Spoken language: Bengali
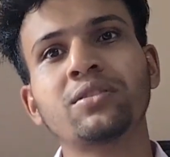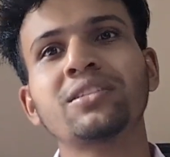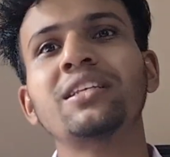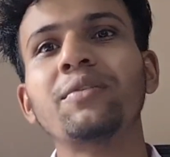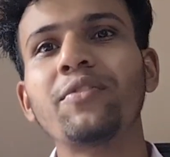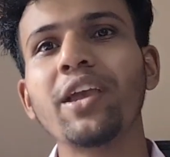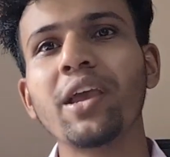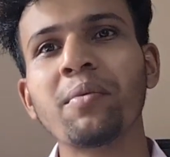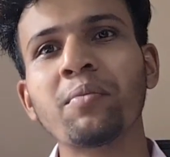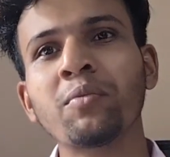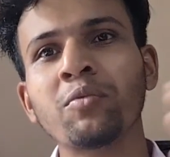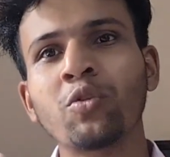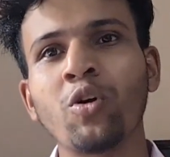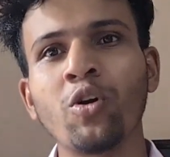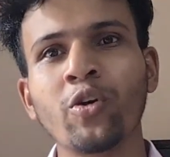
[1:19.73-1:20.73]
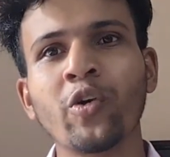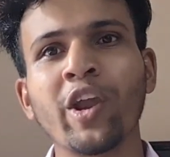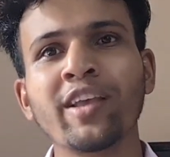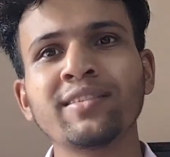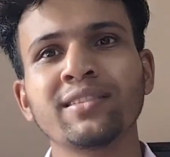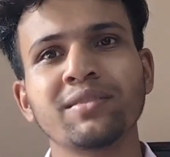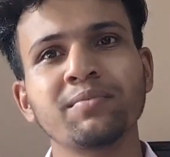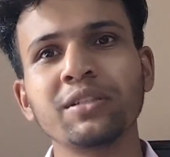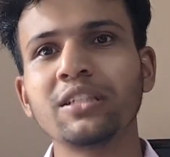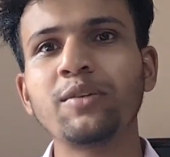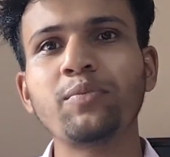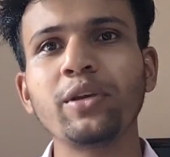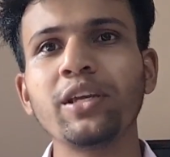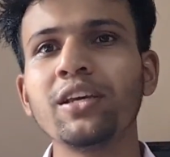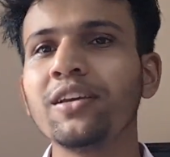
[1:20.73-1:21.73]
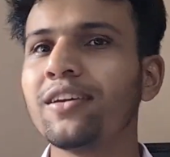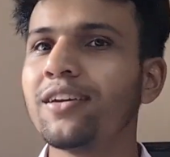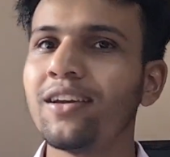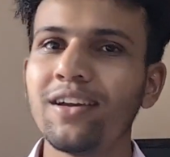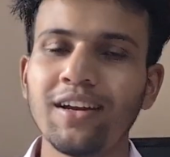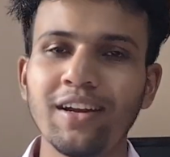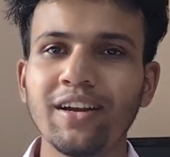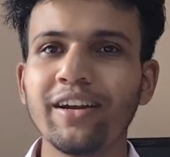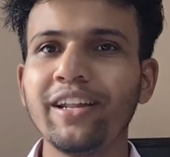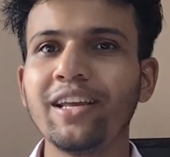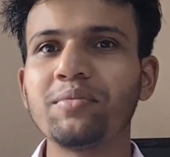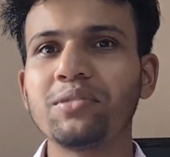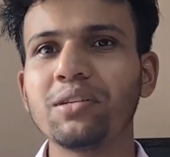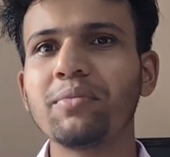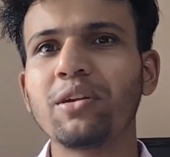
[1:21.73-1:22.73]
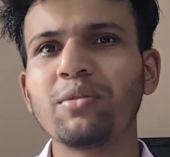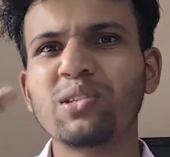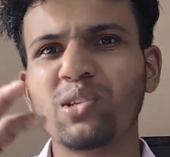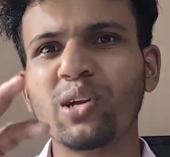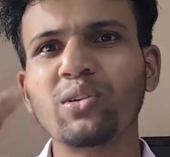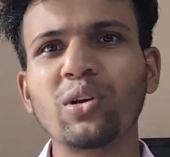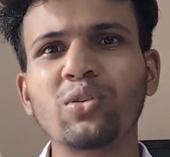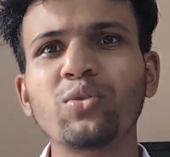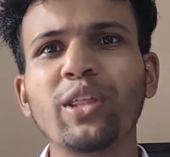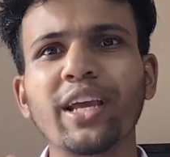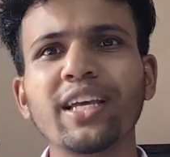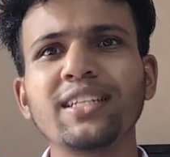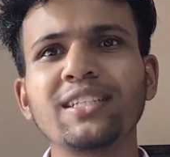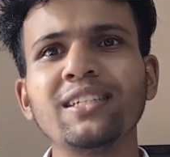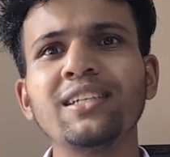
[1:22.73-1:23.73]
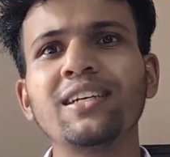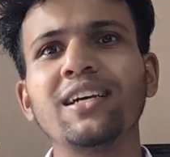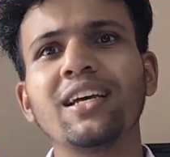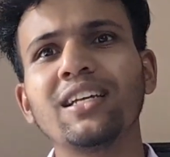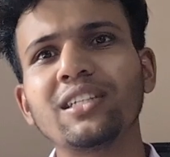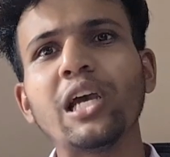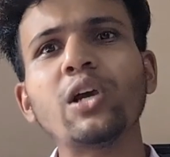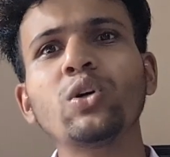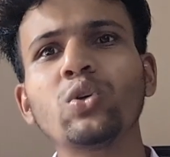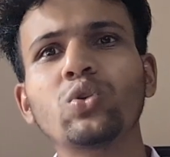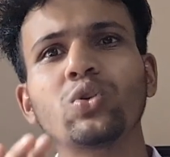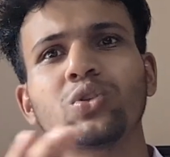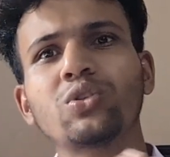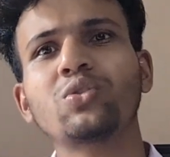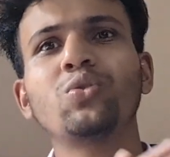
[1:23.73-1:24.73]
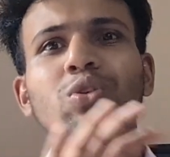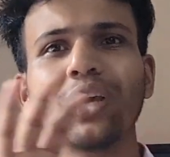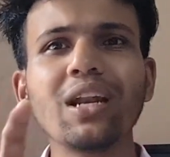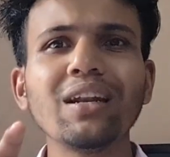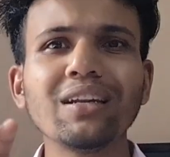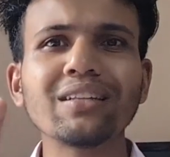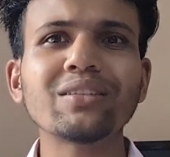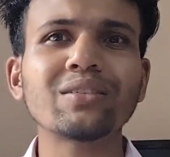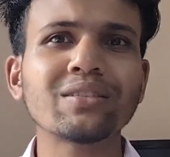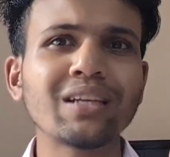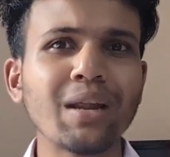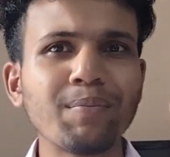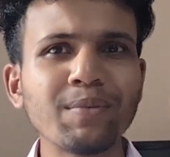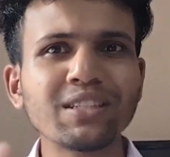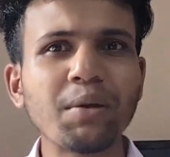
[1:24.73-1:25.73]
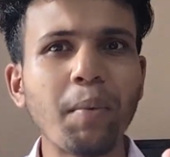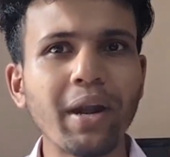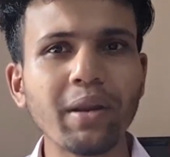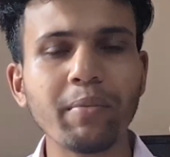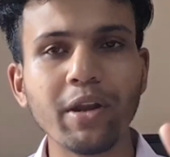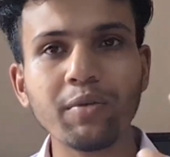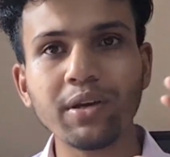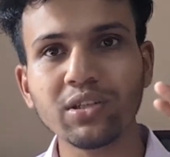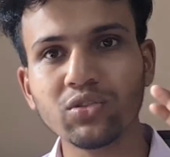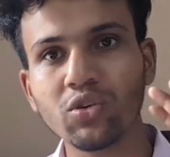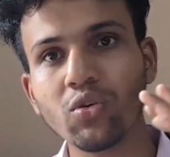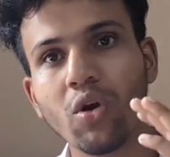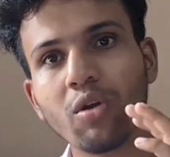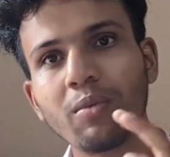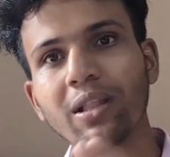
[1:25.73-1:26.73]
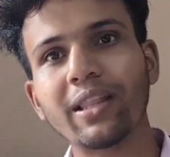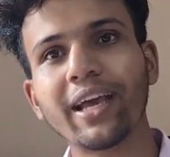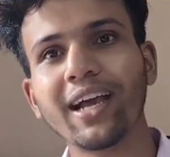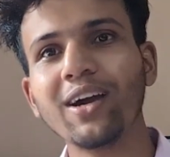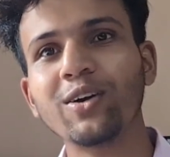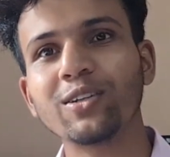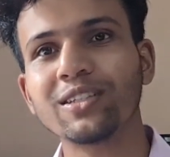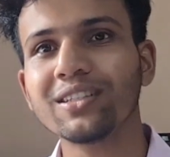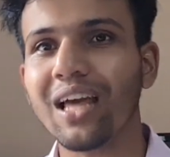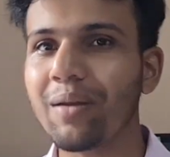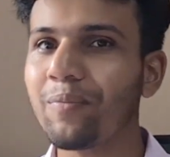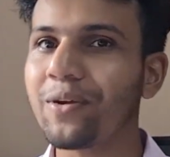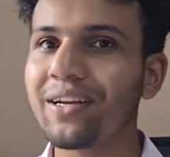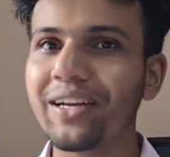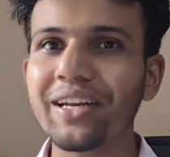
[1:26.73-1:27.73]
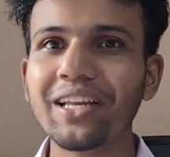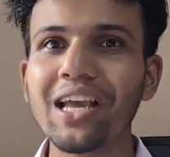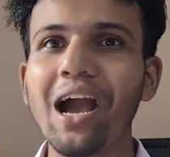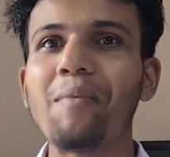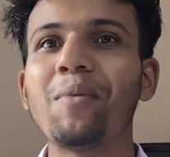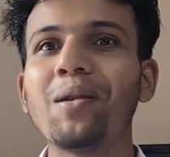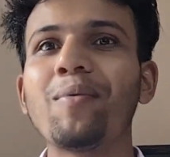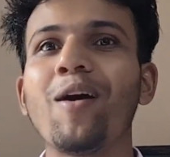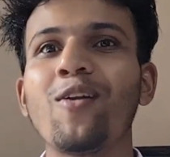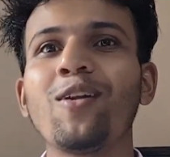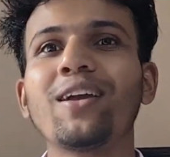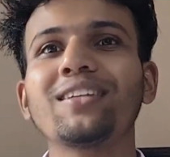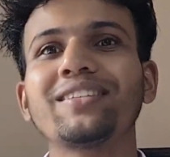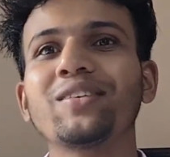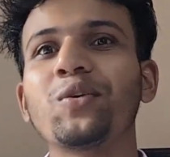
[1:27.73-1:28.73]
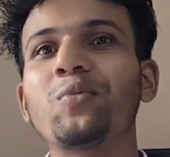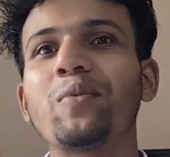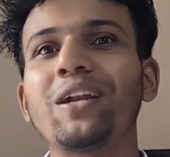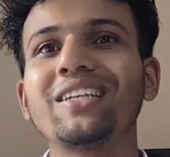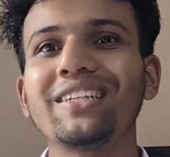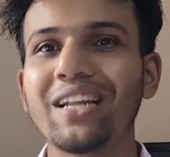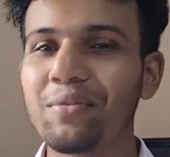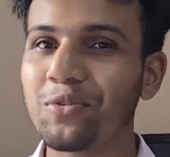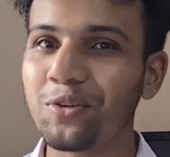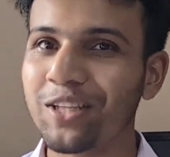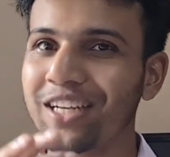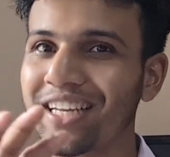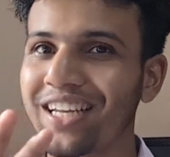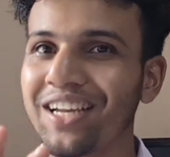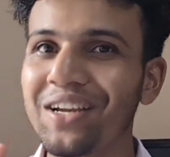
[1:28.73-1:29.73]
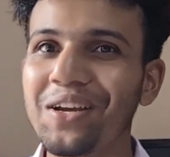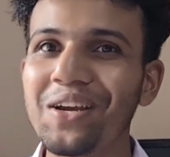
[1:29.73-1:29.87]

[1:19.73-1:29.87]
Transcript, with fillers: সিপিএম কংগ্রেস বিজেপি টিএমসির ম্যানিফেস্টো একটু একটু দেখেছি যাই হোক টোটাল চার পাঁচটা পার্টির ম্যানিফেস্টো নর্মাল দেখা হয়েছে তারপর নিয়ে আমার ভালো লাগছে কোন পার্টি সেটা আমি তোমাদেরকে